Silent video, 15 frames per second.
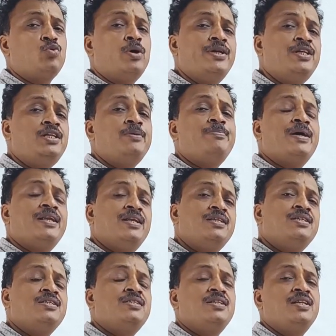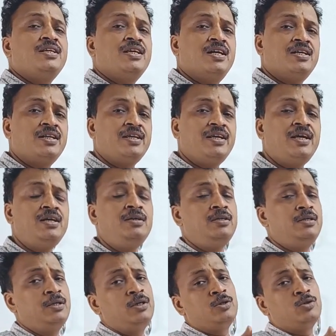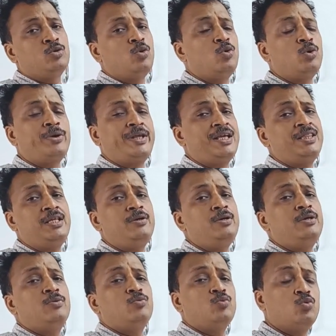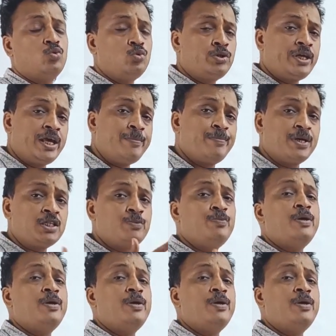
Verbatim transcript: क्वालिटी पहले जैसी नहीं आ रही है और यदि उनके बस